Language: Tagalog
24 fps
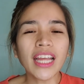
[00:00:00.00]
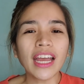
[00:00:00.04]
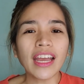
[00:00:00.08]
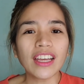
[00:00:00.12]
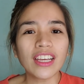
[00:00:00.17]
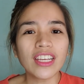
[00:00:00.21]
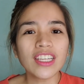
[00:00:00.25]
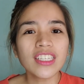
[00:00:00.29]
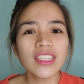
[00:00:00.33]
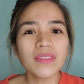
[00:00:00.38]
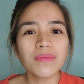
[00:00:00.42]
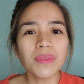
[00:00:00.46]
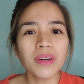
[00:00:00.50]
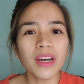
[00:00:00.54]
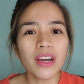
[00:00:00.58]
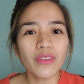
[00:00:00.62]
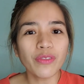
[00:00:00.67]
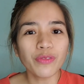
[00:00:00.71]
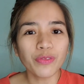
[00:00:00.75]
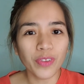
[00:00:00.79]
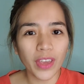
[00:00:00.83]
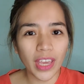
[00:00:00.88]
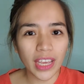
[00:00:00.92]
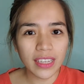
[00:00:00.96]
tayo sa
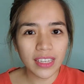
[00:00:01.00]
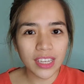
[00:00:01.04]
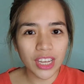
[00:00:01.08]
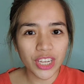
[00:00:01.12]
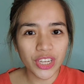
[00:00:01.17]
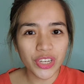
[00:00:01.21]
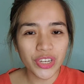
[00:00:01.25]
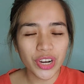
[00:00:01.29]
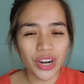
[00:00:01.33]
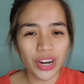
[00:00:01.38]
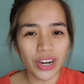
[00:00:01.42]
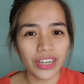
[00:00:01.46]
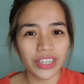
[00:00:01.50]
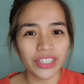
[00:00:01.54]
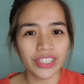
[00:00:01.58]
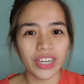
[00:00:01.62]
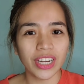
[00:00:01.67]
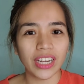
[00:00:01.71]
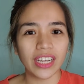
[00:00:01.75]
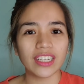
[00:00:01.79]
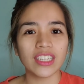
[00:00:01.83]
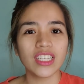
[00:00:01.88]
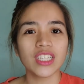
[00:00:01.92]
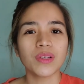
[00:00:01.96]
mga fees and
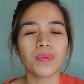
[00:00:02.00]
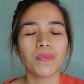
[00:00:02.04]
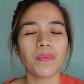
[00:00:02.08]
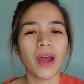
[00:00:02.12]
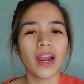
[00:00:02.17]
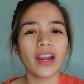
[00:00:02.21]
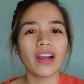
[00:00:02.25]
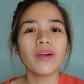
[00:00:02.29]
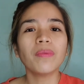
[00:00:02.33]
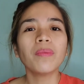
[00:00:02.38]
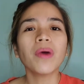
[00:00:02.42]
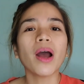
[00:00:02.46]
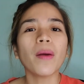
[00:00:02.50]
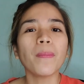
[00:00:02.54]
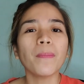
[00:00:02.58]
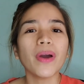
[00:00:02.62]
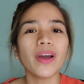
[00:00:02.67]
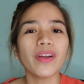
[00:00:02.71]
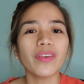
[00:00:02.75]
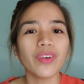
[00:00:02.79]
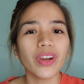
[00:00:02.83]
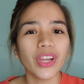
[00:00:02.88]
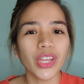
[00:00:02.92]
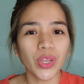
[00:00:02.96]
charges para
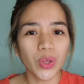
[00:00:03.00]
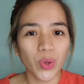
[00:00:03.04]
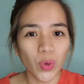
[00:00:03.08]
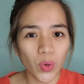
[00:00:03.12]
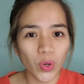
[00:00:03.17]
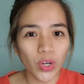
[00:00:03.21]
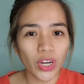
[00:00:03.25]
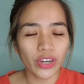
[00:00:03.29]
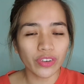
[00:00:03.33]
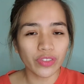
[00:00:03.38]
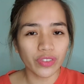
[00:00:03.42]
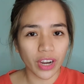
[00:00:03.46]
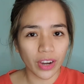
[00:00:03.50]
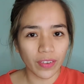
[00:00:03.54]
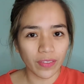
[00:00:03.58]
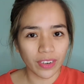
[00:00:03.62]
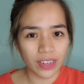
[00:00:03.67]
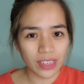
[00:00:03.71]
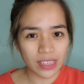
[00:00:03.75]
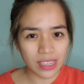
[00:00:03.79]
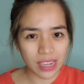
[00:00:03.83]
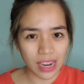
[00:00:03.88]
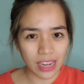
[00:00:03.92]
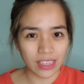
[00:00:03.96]
makapag-renew ng
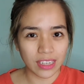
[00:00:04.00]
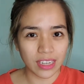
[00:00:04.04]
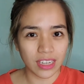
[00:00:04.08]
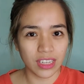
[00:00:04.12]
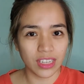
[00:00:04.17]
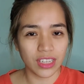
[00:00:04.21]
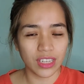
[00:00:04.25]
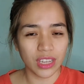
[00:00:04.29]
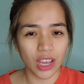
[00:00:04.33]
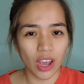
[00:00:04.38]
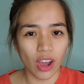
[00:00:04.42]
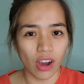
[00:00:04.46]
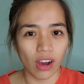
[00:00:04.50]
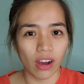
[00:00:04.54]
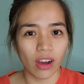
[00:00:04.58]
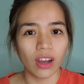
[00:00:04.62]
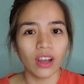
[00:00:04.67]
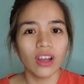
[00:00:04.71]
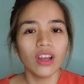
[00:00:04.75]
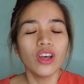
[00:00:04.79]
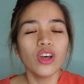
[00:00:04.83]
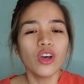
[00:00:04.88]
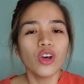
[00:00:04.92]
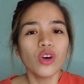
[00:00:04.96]
driver's license nyo.
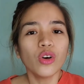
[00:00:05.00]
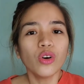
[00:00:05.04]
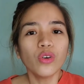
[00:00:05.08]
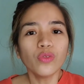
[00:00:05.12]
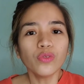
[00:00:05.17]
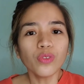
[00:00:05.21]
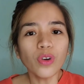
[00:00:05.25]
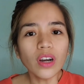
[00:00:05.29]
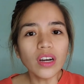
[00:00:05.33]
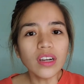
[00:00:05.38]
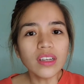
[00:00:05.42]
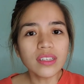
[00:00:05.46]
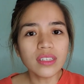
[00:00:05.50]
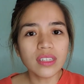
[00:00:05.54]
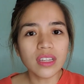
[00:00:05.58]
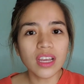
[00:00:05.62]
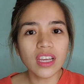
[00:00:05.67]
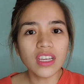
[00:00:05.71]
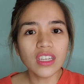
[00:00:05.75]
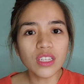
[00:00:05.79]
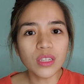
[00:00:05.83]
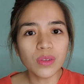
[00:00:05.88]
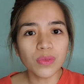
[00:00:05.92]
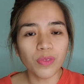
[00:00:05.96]
First
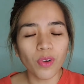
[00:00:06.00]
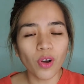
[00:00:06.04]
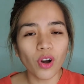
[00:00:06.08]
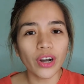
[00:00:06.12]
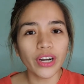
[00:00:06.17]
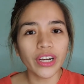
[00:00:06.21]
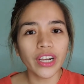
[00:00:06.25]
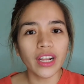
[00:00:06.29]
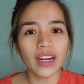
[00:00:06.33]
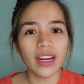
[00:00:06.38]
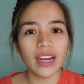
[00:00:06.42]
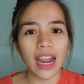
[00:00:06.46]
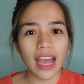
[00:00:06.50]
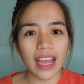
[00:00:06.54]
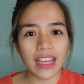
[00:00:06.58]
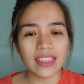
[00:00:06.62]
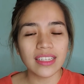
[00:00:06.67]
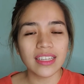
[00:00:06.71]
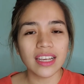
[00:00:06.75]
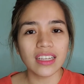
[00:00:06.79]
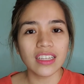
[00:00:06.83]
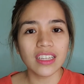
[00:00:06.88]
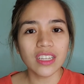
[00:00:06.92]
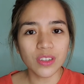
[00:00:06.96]
is for the
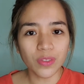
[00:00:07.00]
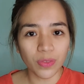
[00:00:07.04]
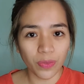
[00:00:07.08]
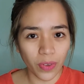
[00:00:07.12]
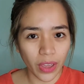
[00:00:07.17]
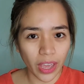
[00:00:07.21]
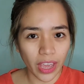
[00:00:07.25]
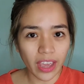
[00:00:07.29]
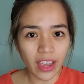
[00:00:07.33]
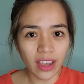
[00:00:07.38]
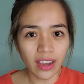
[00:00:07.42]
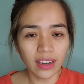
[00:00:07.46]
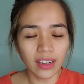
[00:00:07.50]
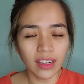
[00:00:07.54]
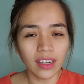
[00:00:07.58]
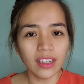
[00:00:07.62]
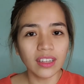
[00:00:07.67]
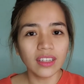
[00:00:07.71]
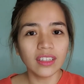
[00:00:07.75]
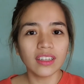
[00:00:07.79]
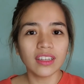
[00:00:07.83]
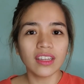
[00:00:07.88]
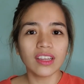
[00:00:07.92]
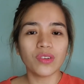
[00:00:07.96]
license fee,
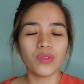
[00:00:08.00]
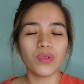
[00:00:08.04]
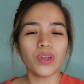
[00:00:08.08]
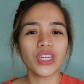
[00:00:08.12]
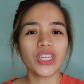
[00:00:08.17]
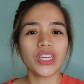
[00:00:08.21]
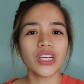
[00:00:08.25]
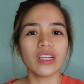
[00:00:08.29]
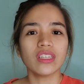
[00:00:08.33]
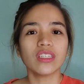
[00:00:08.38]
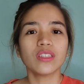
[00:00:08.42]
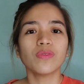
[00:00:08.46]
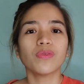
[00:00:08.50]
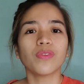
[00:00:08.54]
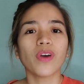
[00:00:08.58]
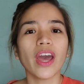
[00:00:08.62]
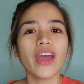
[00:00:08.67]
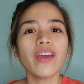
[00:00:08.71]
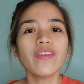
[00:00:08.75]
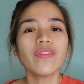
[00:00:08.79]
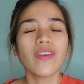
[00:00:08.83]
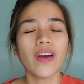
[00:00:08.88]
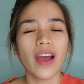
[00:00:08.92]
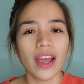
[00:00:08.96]
which is
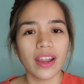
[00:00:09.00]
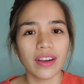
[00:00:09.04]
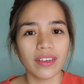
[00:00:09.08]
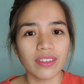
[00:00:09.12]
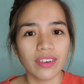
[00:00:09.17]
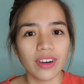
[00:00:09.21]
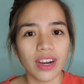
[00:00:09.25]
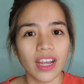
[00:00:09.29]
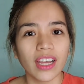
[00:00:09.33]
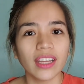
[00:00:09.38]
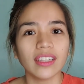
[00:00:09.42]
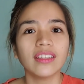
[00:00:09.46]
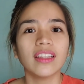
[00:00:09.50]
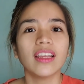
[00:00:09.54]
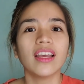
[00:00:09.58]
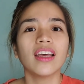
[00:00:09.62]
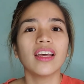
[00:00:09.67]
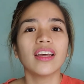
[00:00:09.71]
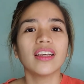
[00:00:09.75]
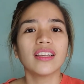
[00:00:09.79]
589